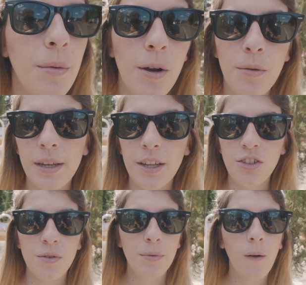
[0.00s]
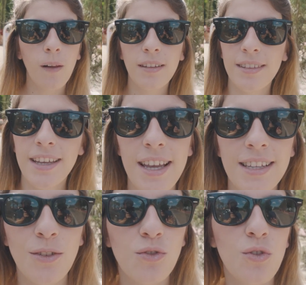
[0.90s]
uma comida típica
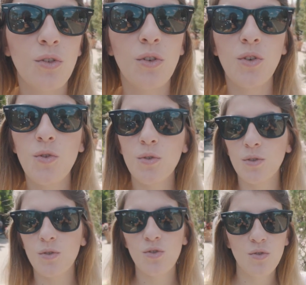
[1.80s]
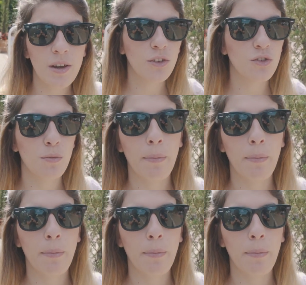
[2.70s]
holandesa, um chucrute, um joelho de